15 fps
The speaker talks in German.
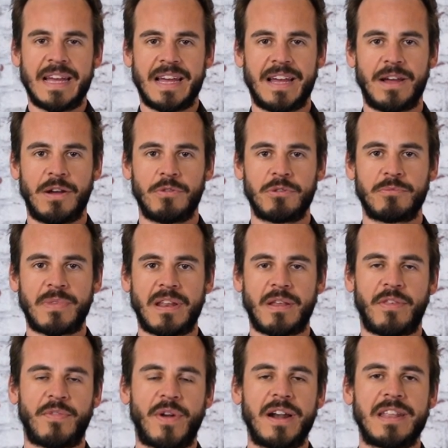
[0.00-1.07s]
Äh, und um den
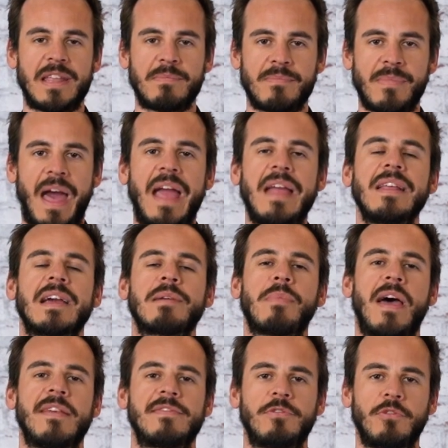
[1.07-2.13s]
Asphalt eben
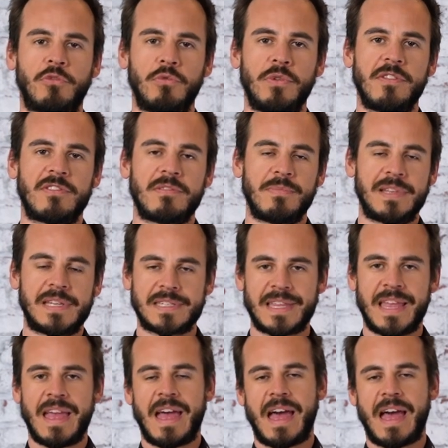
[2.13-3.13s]
einigermaßen zu schonen zumindest,